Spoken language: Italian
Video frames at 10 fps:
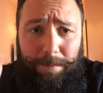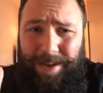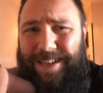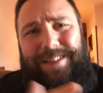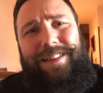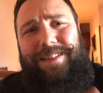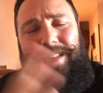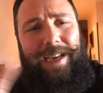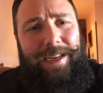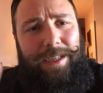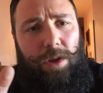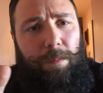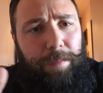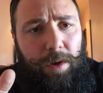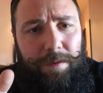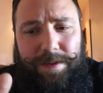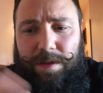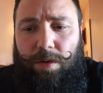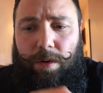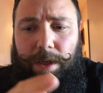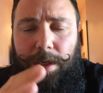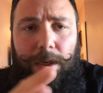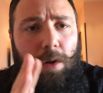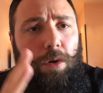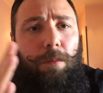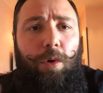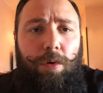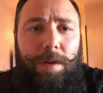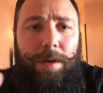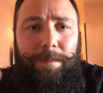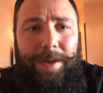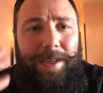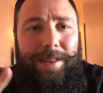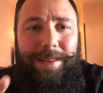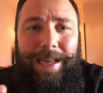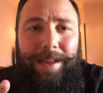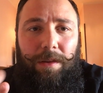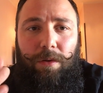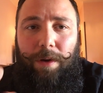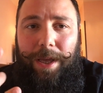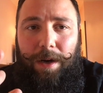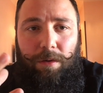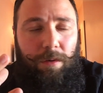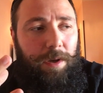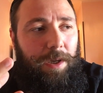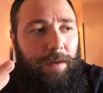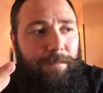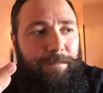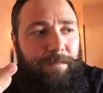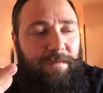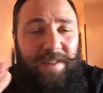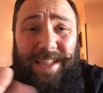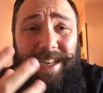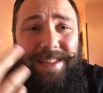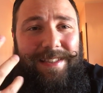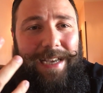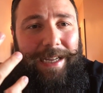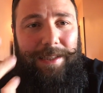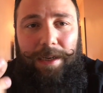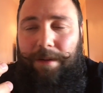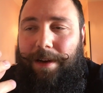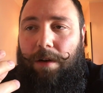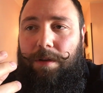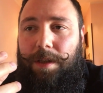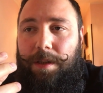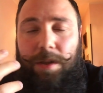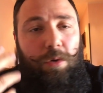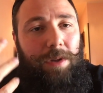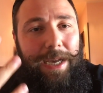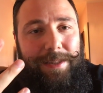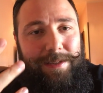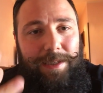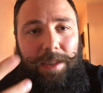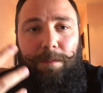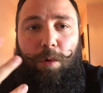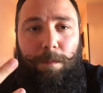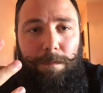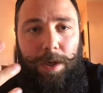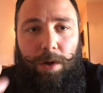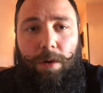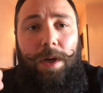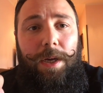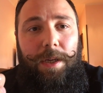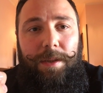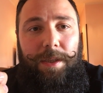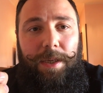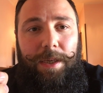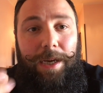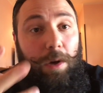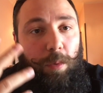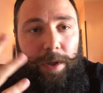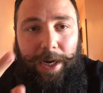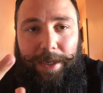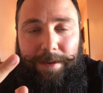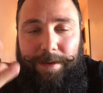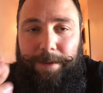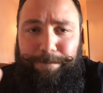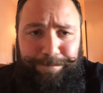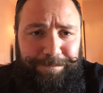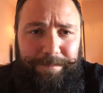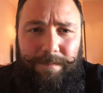magari senza neanche troppe innovazioni, le loro mod perché tanto erano ehm, fidelizzati a livello di, di utenza, di pubblico, di acquirenti